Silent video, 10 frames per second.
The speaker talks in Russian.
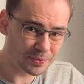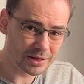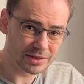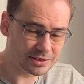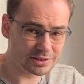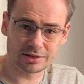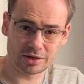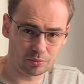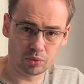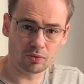
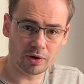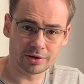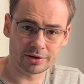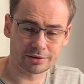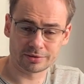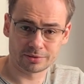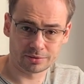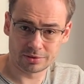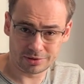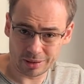несколько буквально э,